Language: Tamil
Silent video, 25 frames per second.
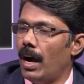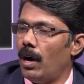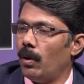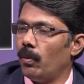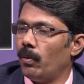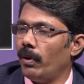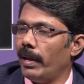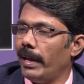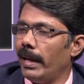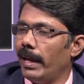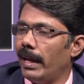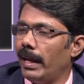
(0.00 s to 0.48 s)

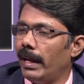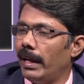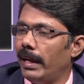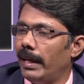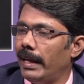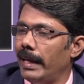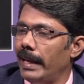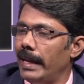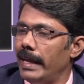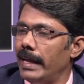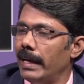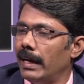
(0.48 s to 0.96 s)
அவருடைய
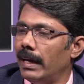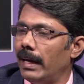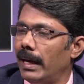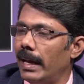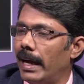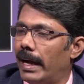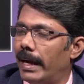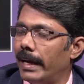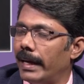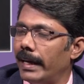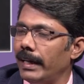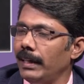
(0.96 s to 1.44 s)

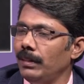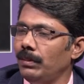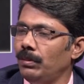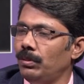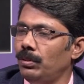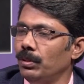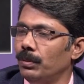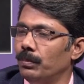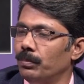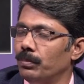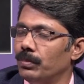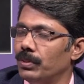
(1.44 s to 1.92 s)
கிரியைகள்
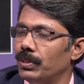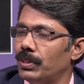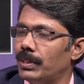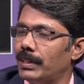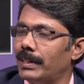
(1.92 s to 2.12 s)
அனைத்தும்